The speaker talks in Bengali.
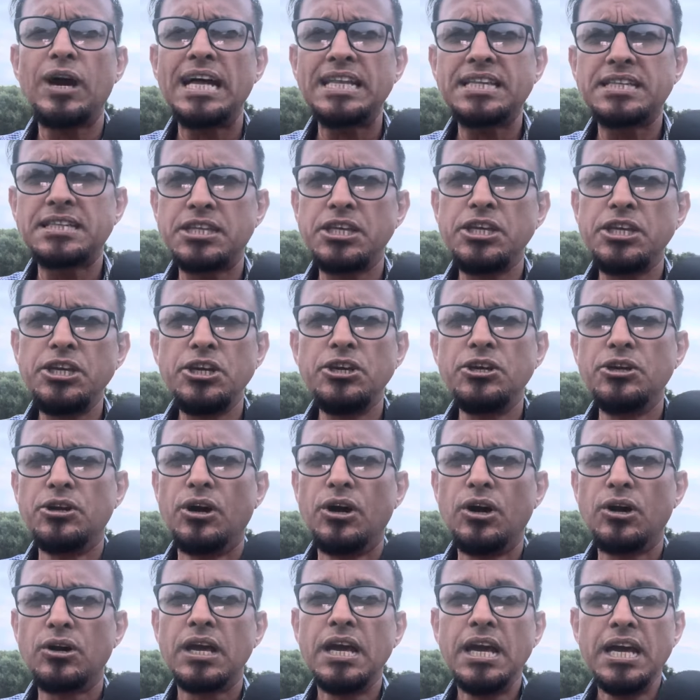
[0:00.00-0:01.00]
আত্মীয়
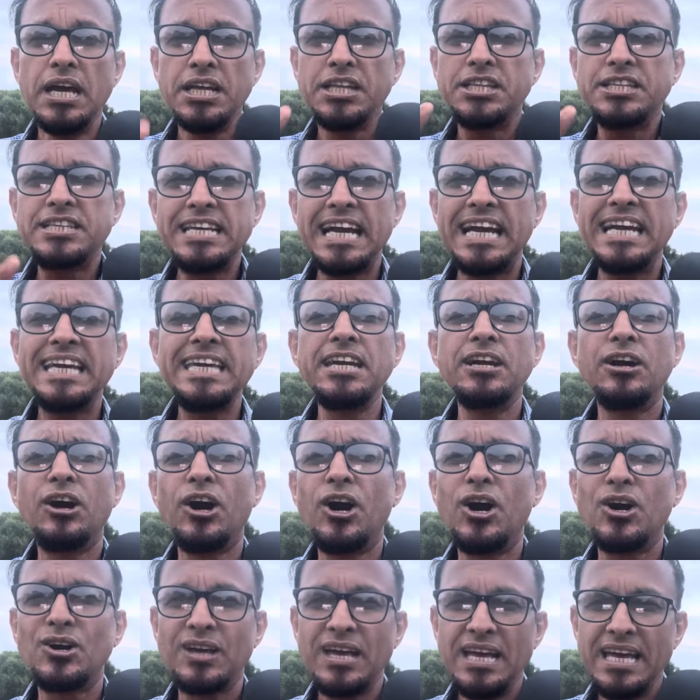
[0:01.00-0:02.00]
হোক যাই
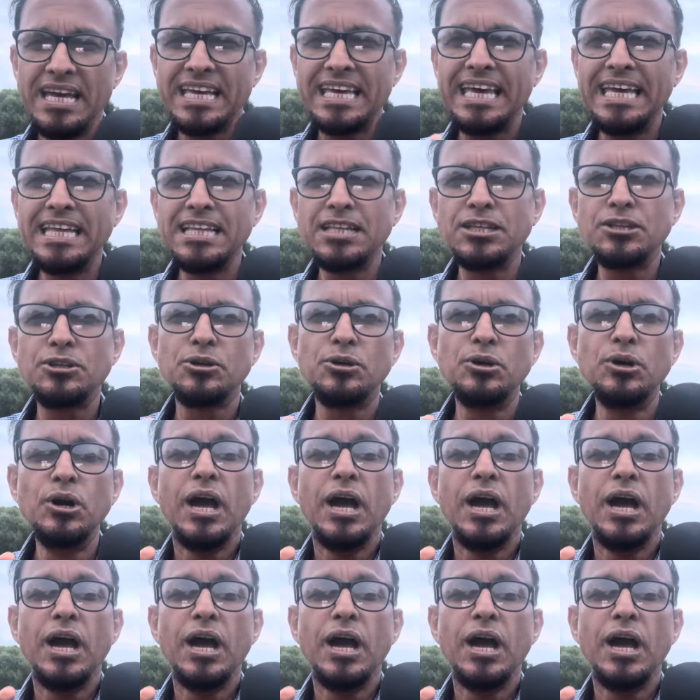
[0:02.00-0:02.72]
হোক কিন্তু